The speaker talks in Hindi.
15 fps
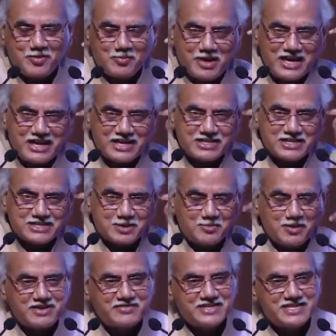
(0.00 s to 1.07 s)
वनमाली कथा
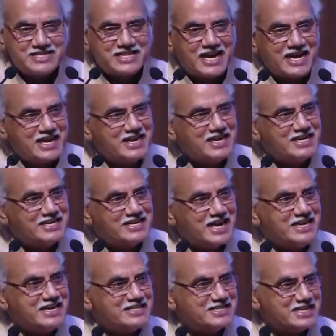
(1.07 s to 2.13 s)
सम्मान विजेता हैं
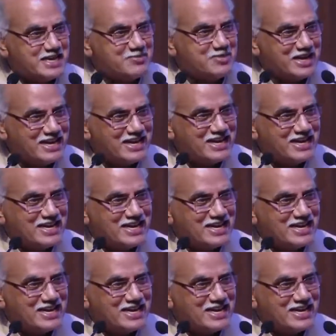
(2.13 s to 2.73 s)
93 में